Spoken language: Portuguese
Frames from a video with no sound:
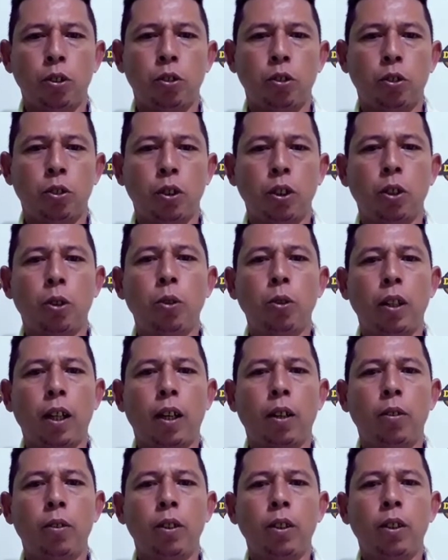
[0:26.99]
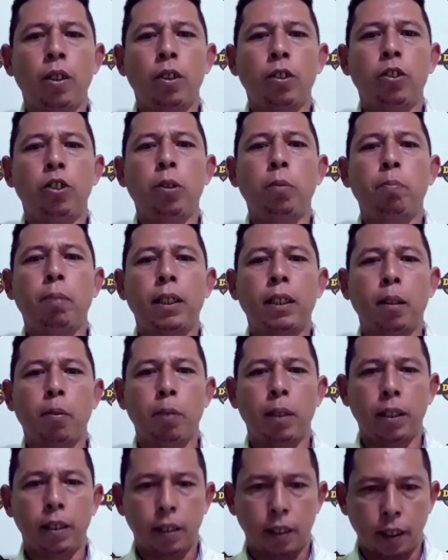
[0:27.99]
zona rural de Pedra
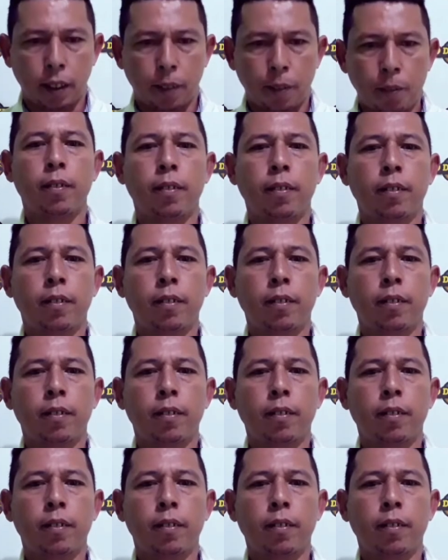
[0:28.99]
Branca